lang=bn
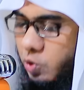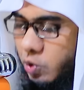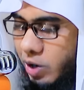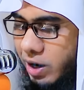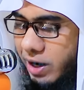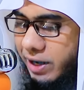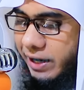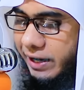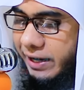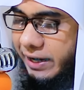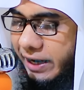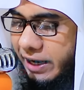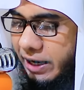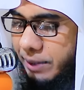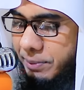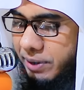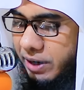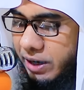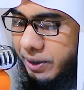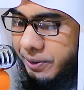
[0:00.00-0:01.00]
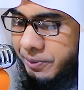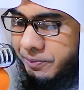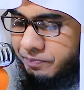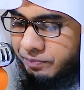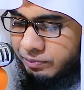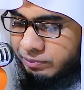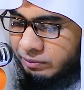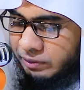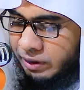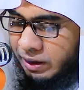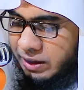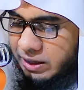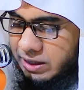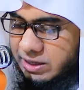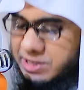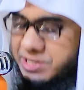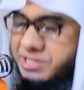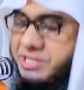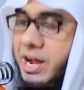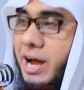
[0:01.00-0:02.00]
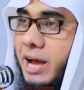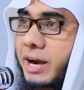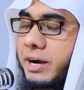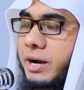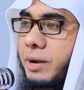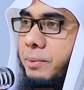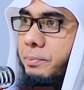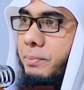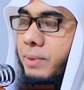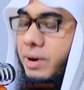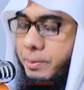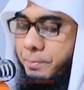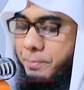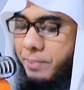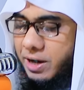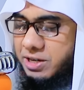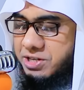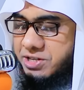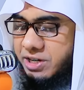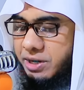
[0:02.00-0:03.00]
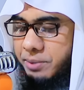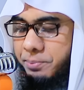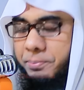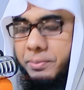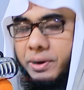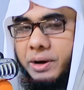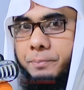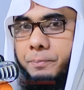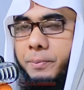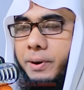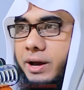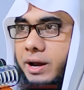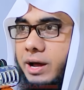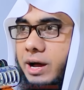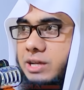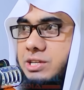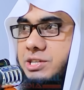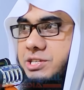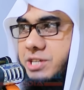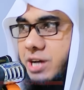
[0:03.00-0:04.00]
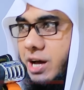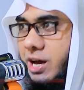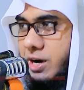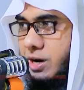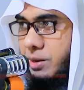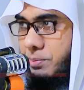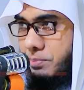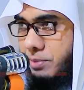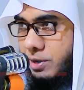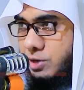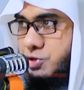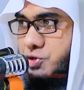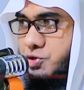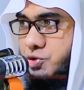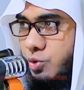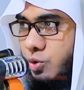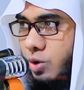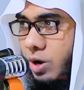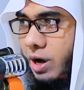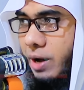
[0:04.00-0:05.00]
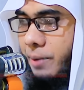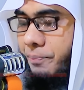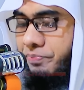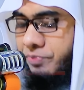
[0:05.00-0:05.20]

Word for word: কোরআনে কেরিমের চার নাম্বার পাঁচ নাম্বার পারা চার নাম্বার সোরা